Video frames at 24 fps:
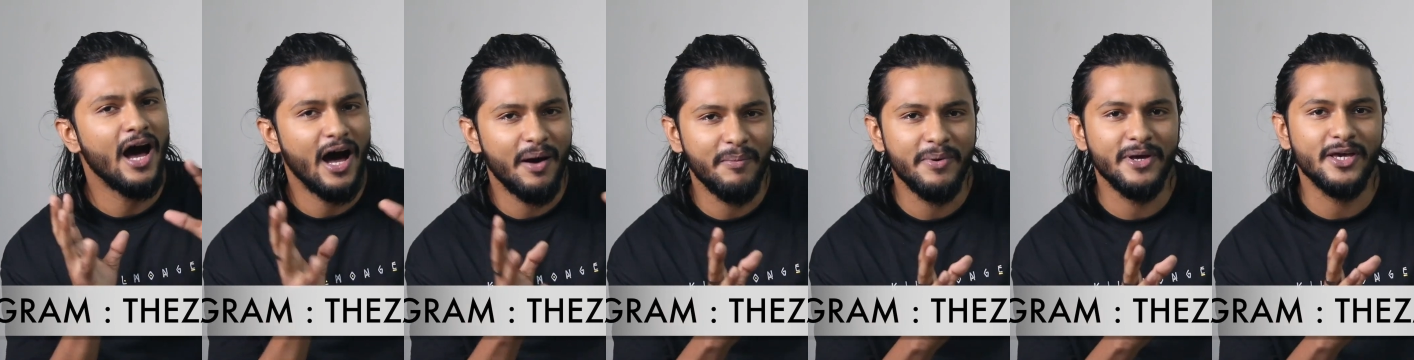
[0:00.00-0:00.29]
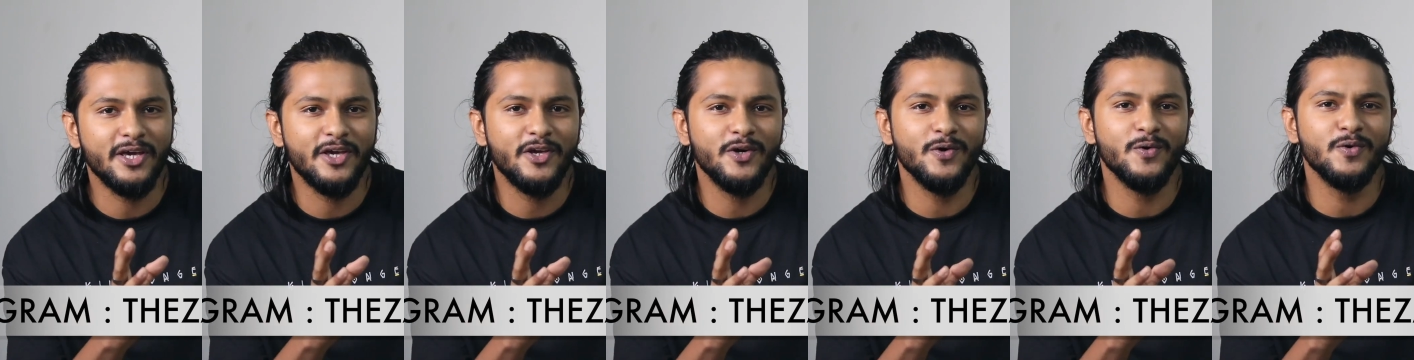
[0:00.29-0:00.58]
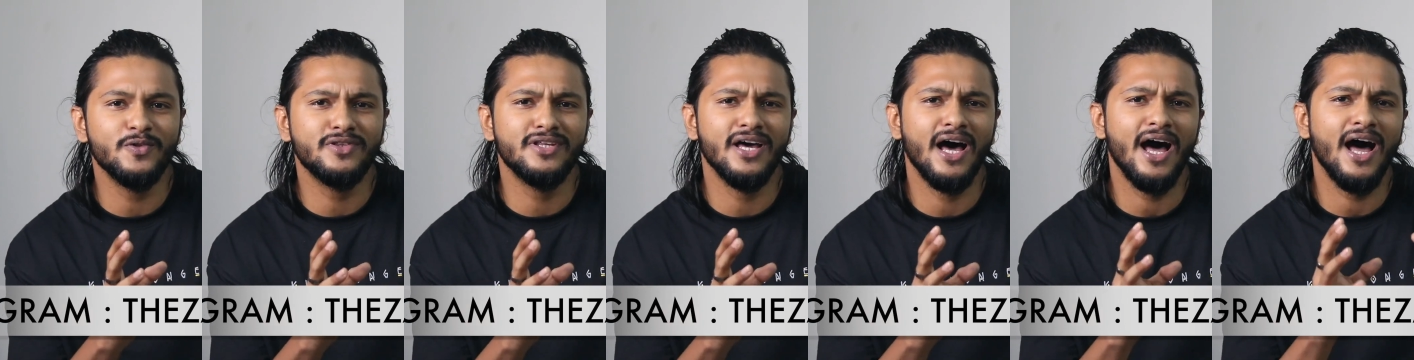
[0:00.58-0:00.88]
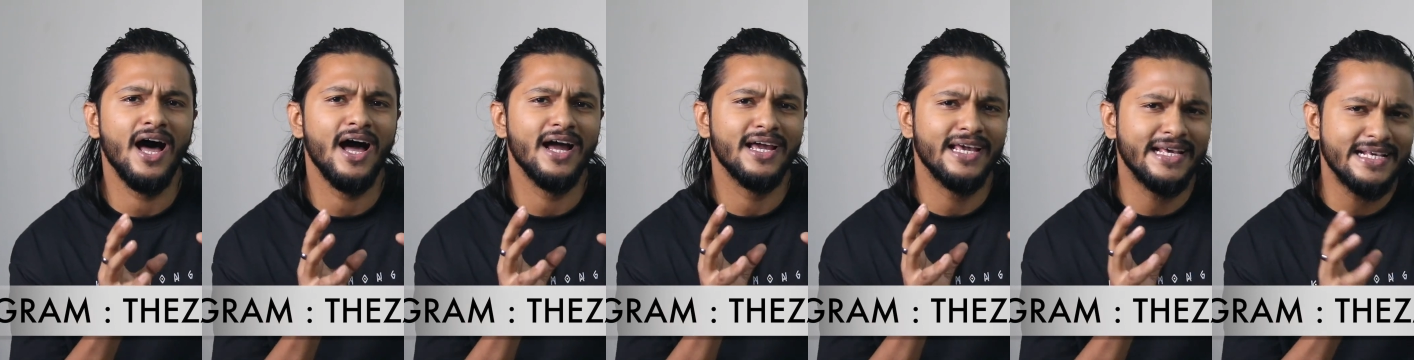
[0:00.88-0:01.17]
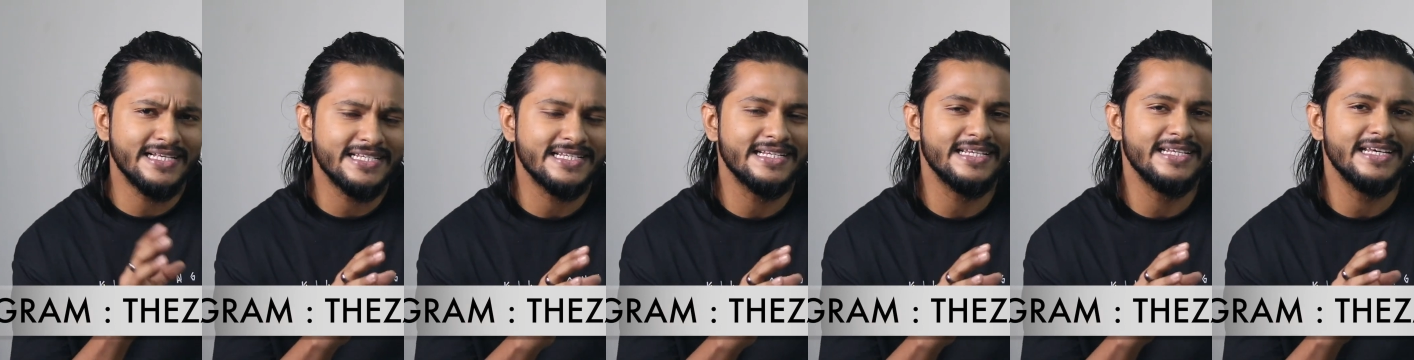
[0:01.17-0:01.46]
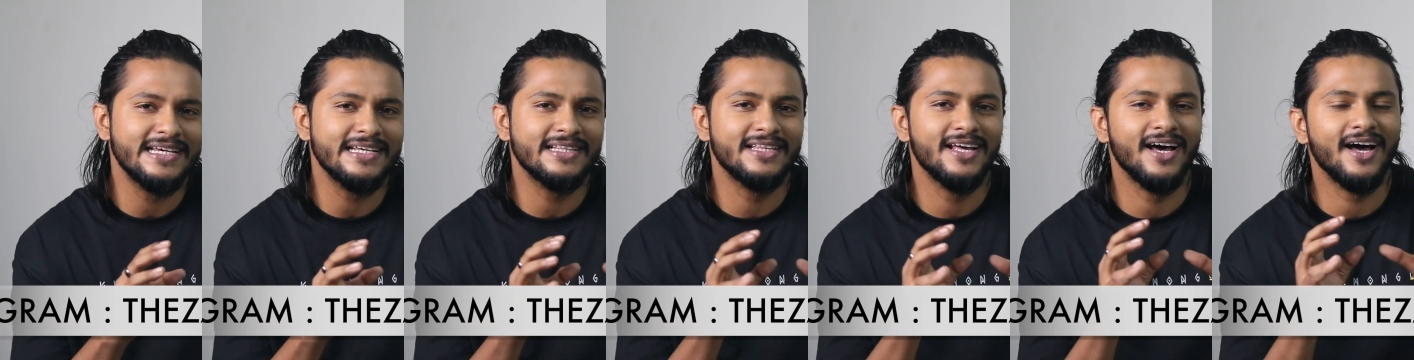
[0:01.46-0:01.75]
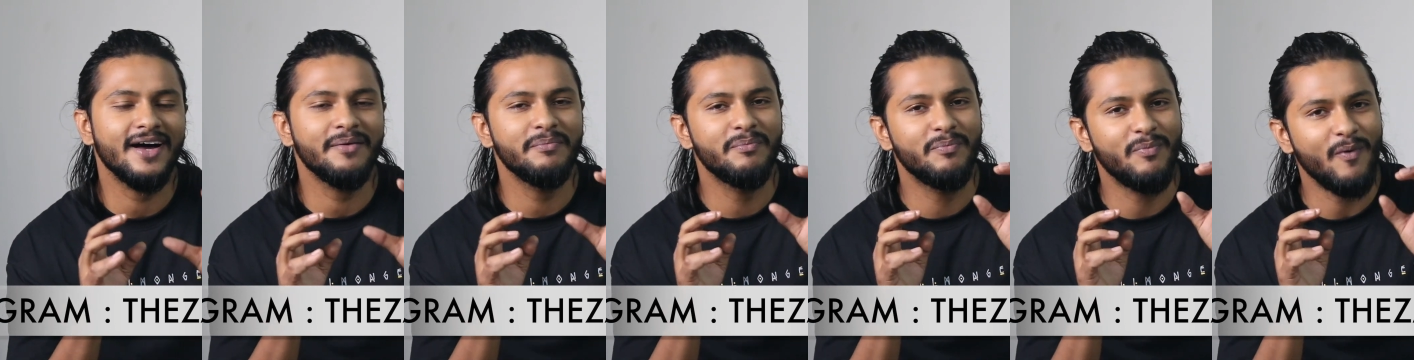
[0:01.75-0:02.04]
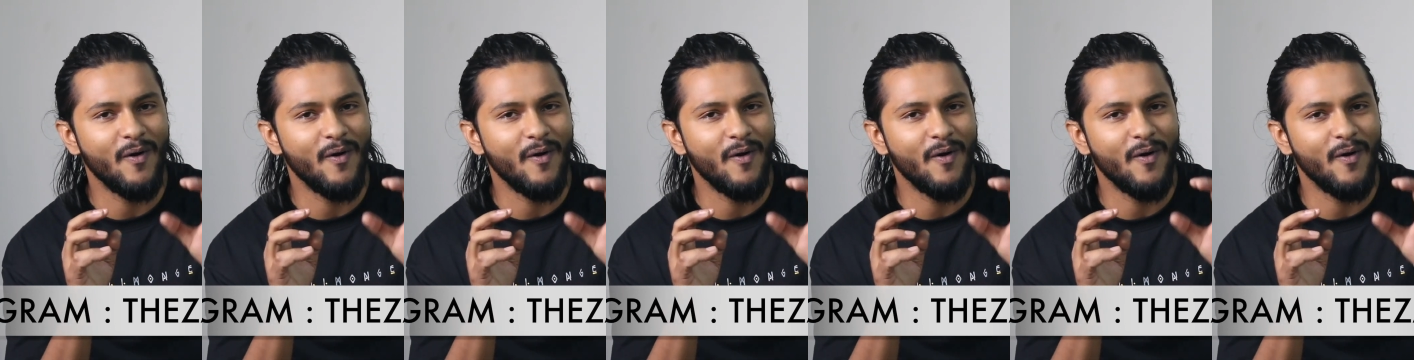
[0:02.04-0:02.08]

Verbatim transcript: अभी क्यों था किस लिए था